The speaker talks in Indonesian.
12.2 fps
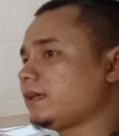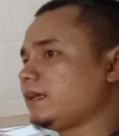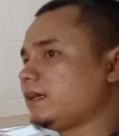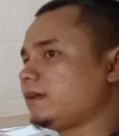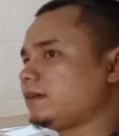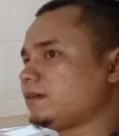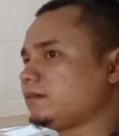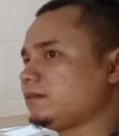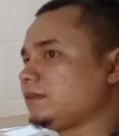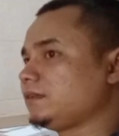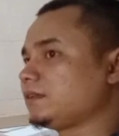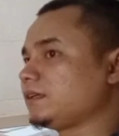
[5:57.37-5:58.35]
yang
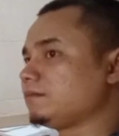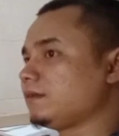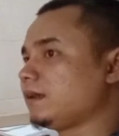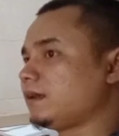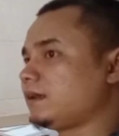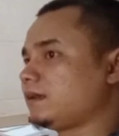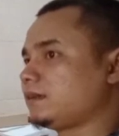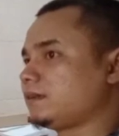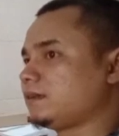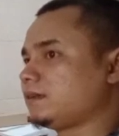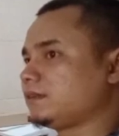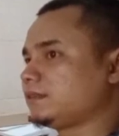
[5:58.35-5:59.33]
diterima
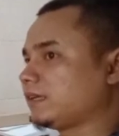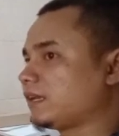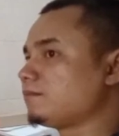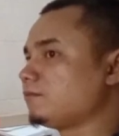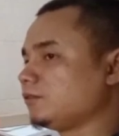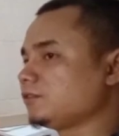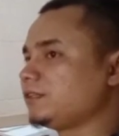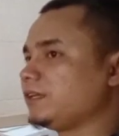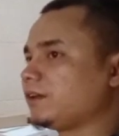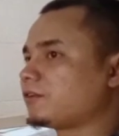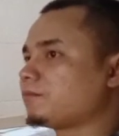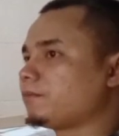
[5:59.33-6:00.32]
secara mulus di
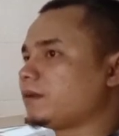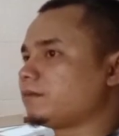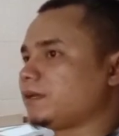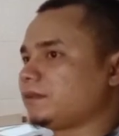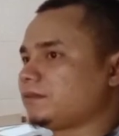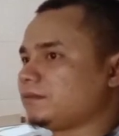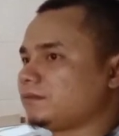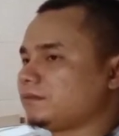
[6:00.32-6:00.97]
Eropa begitu.